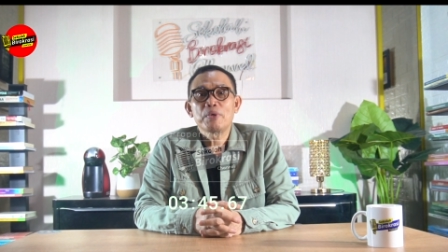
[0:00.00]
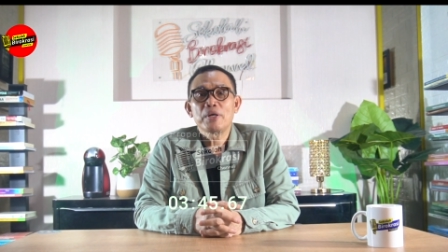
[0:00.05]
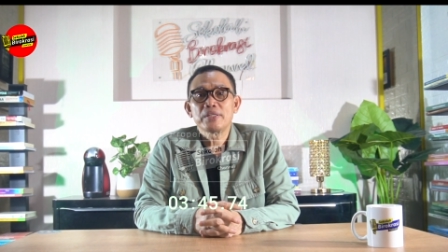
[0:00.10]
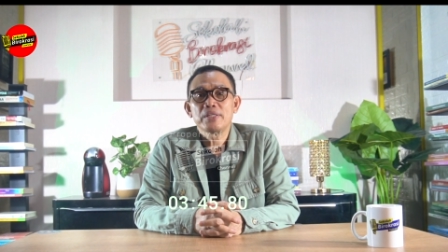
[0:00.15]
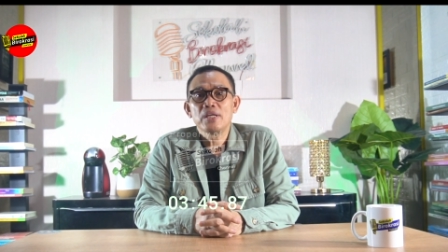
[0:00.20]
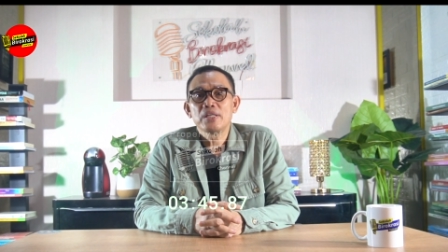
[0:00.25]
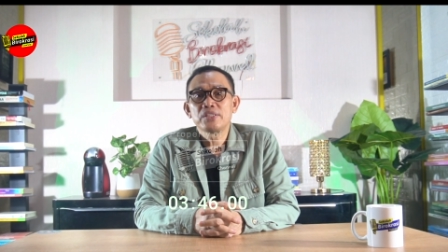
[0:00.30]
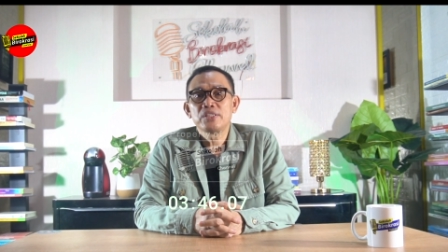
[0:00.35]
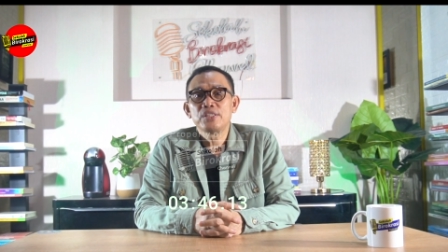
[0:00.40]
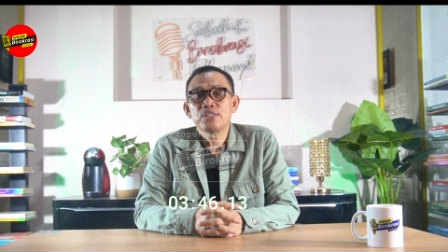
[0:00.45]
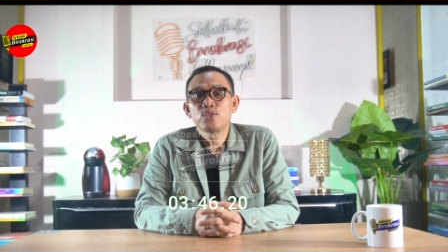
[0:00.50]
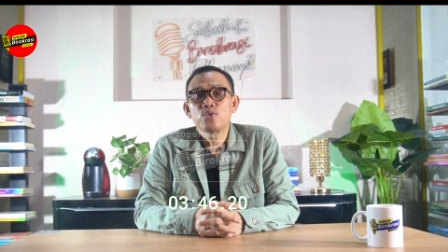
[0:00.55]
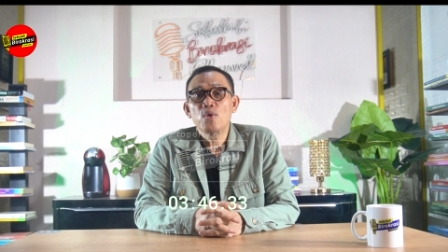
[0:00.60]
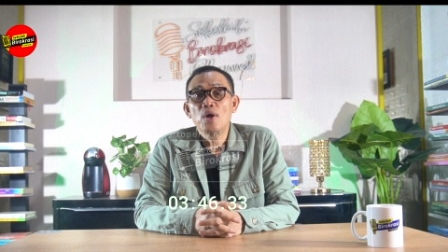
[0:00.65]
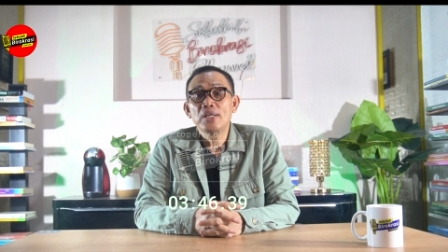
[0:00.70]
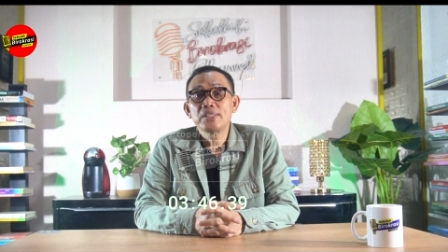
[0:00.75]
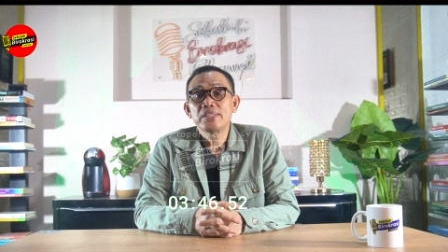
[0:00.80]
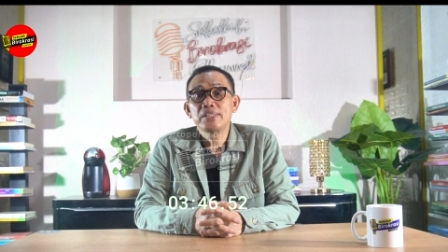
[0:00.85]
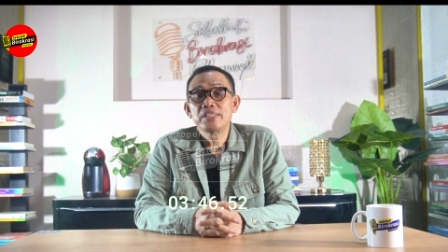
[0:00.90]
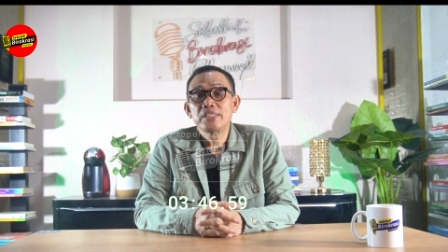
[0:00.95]
pada
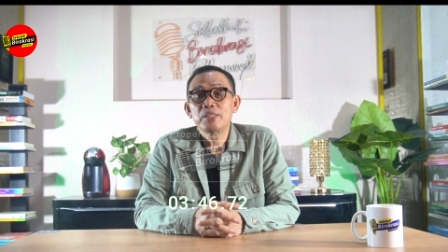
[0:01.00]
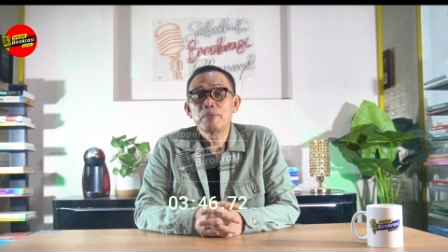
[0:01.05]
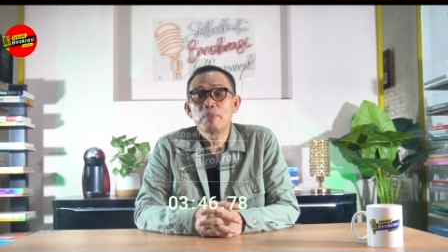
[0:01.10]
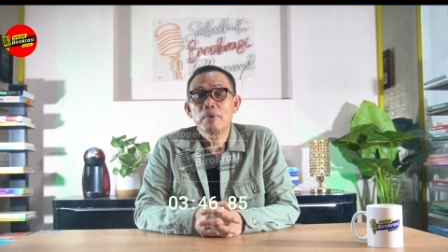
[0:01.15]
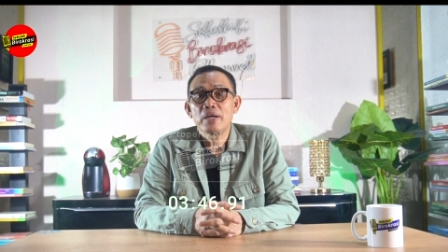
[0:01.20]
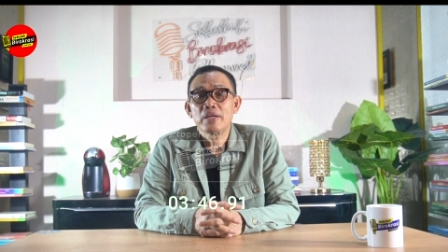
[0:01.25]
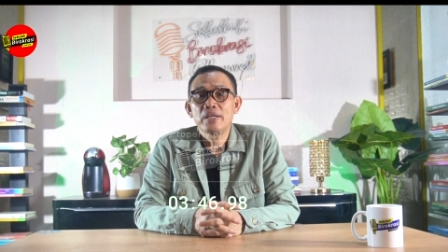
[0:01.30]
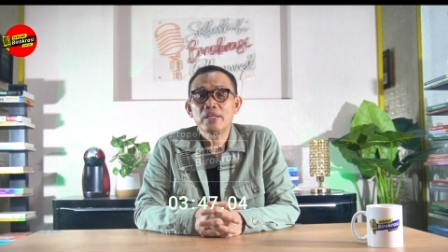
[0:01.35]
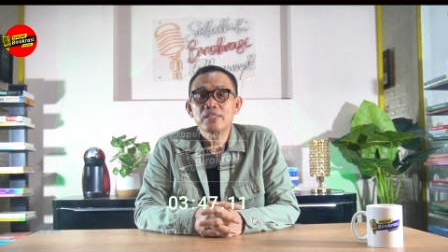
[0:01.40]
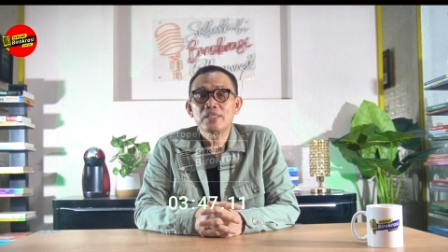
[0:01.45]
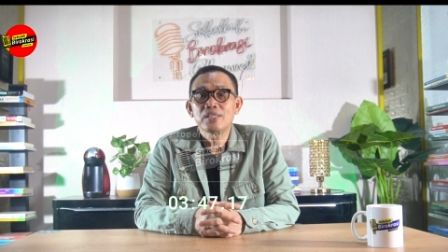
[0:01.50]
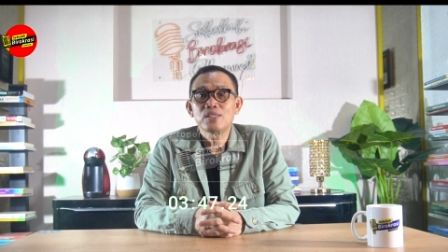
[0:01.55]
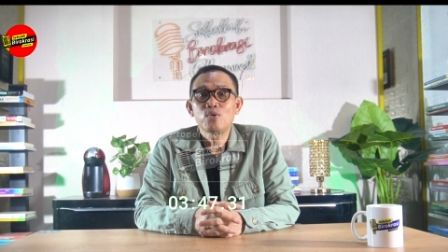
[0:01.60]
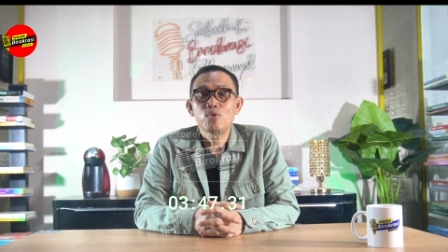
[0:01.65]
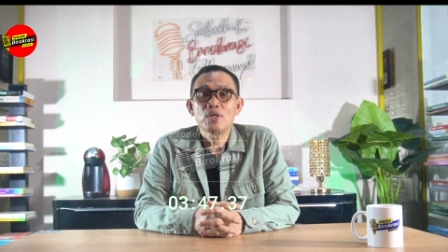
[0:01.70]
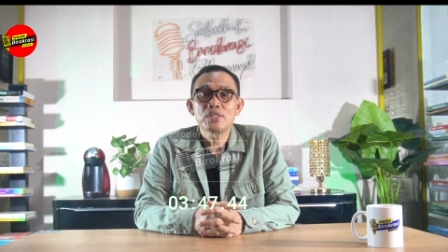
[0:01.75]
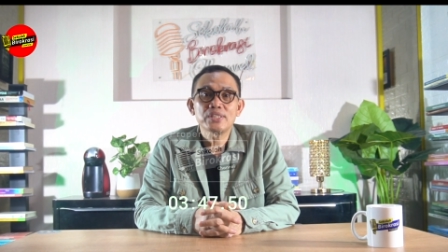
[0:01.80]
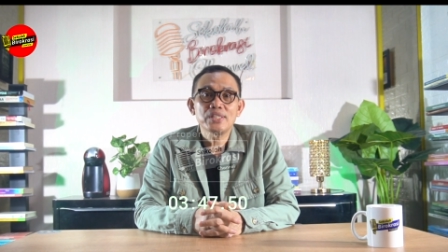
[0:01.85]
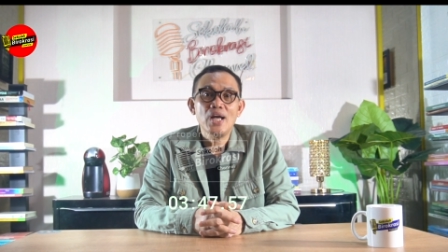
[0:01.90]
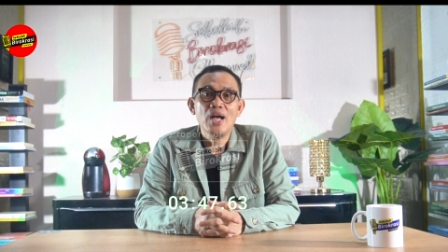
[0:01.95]
situasi di mana
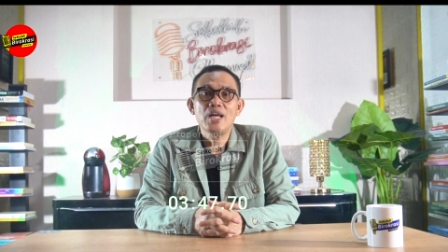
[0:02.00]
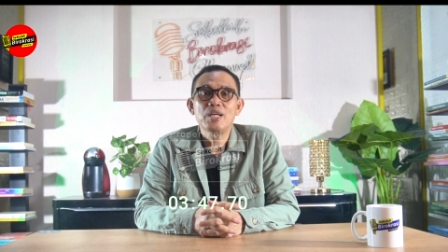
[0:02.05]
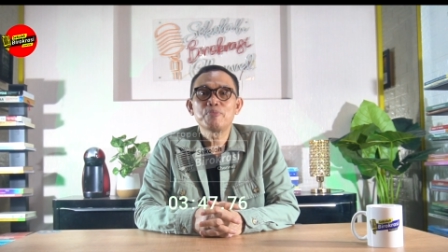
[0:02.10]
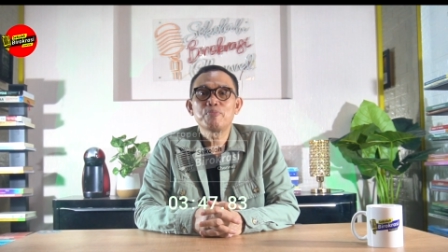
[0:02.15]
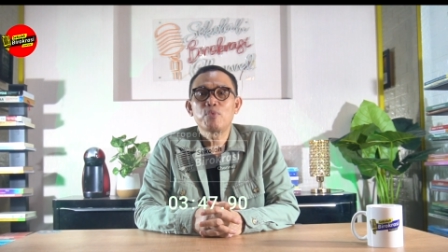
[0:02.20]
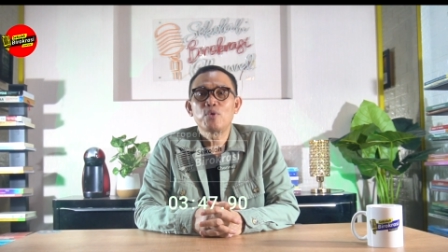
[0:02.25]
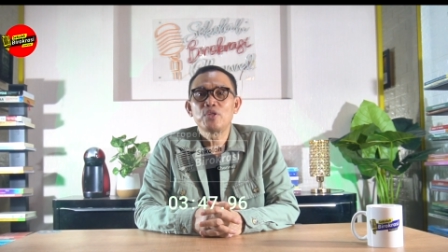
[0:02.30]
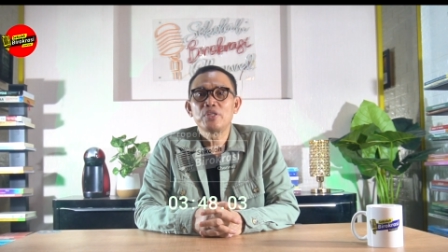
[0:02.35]
kekuasaan